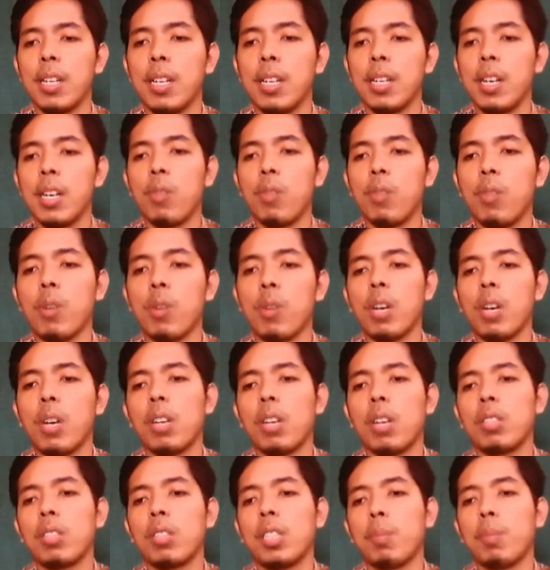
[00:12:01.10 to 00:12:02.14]
Wau kalau
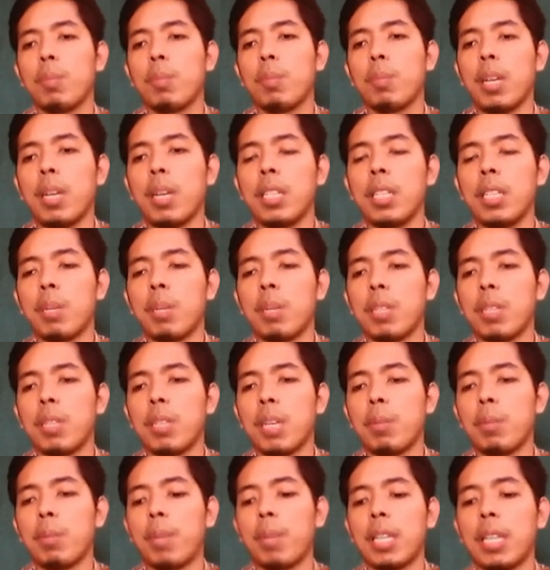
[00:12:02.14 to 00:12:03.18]
di depan yang
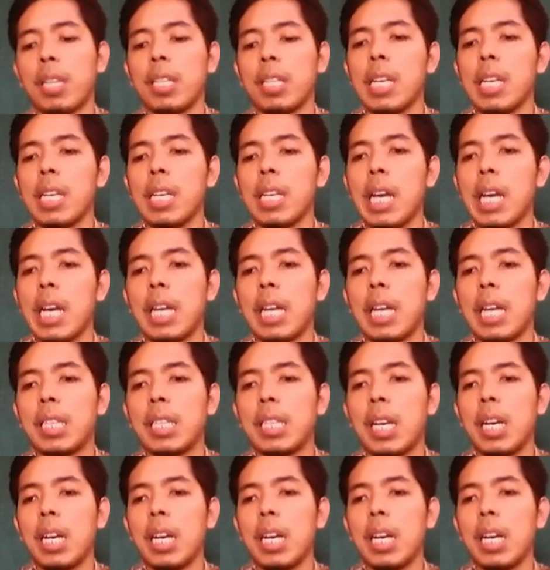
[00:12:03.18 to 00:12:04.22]
pertama berarti
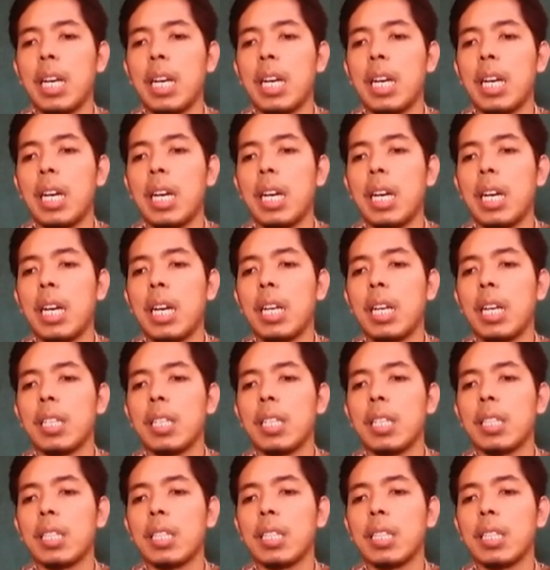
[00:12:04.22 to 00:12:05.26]
adalah
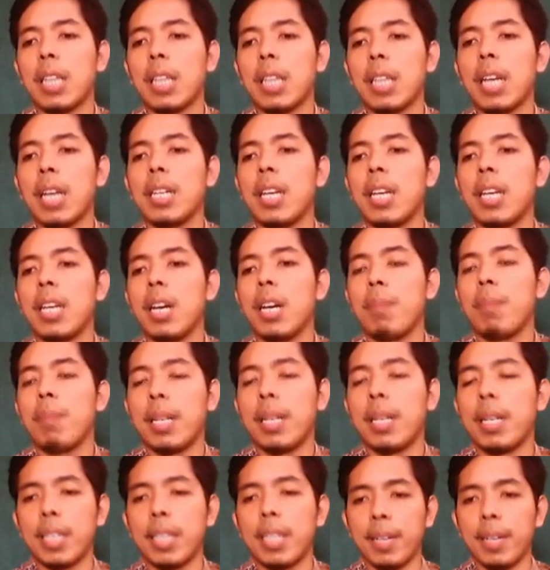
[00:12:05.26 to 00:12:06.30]
tanda
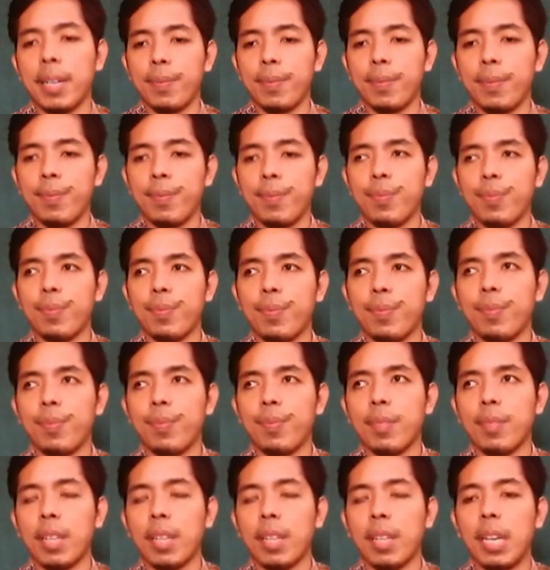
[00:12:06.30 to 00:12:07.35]
baca.
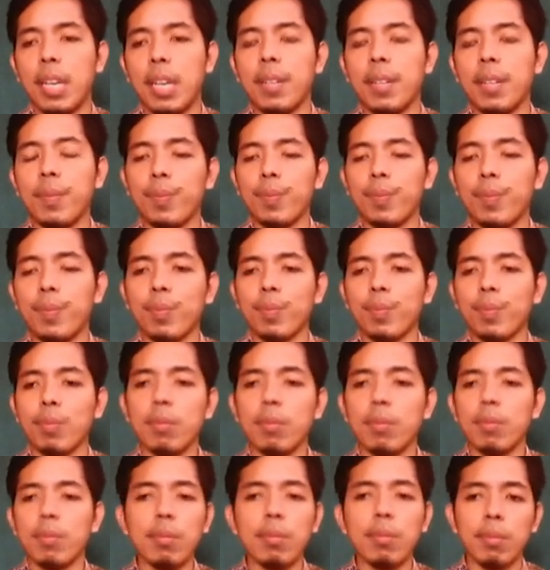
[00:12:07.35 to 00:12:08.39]
Ya.
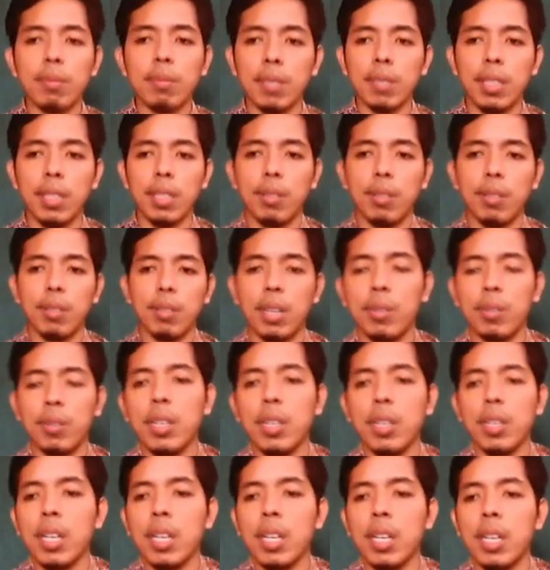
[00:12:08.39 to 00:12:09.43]
Wow.
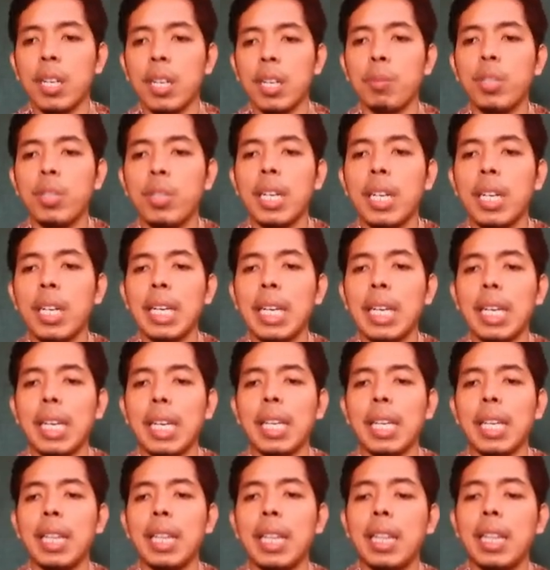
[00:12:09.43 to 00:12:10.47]
Kemudian
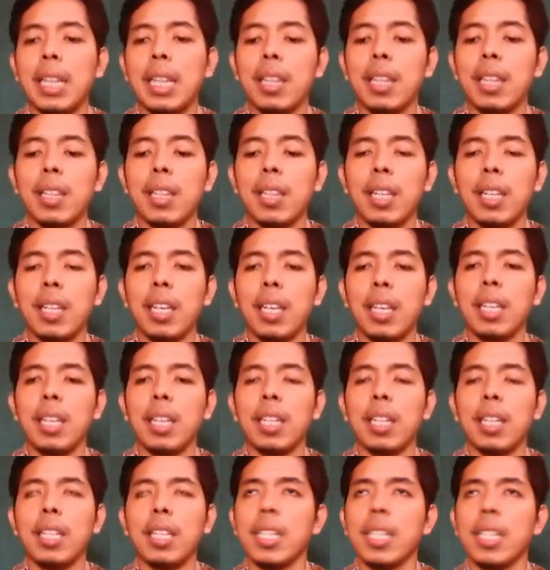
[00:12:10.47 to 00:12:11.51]
id. Id
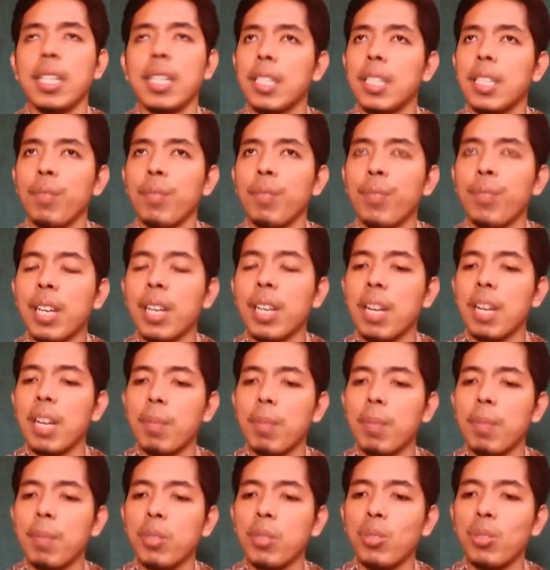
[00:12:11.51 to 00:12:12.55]
ini isim fiil
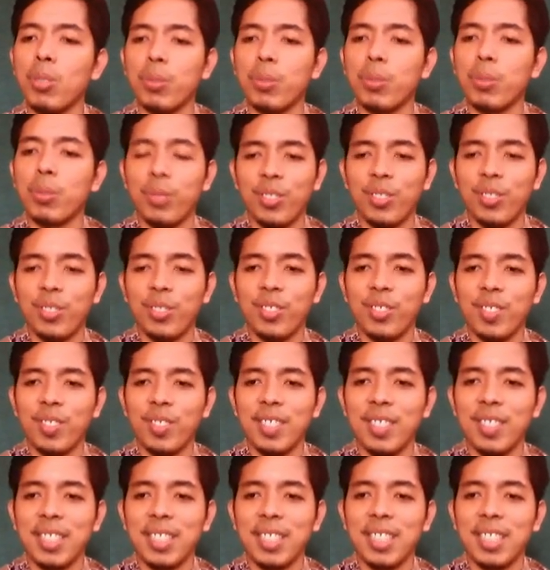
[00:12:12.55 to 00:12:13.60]
apa huruf?
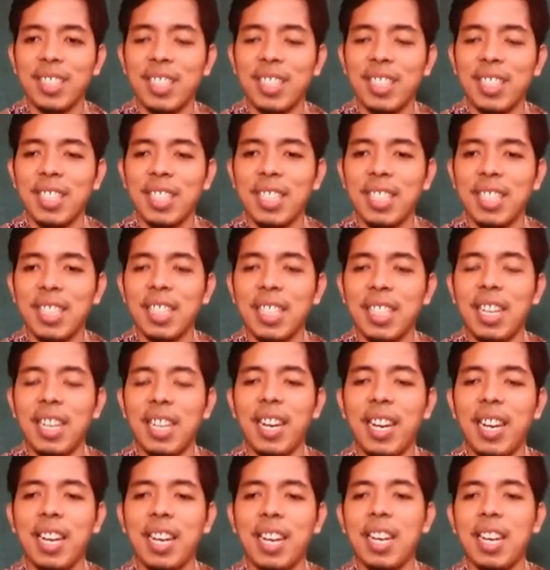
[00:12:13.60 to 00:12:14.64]

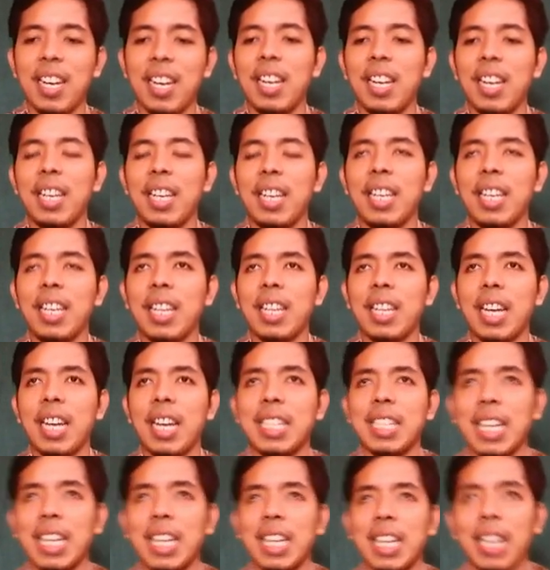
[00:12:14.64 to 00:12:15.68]
Ya, id
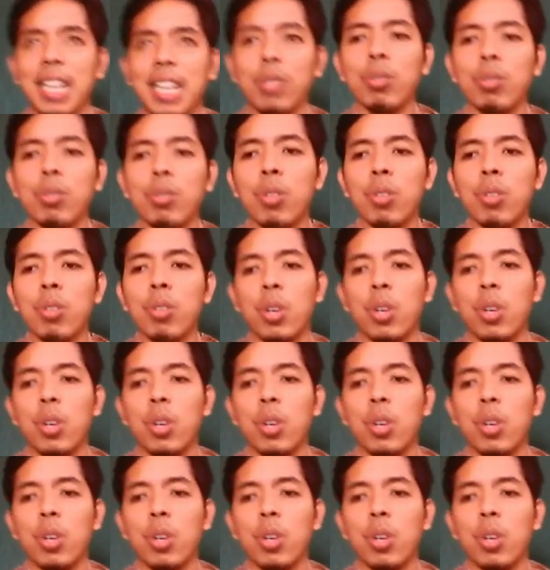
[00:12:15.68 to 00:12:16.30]
adalah hu,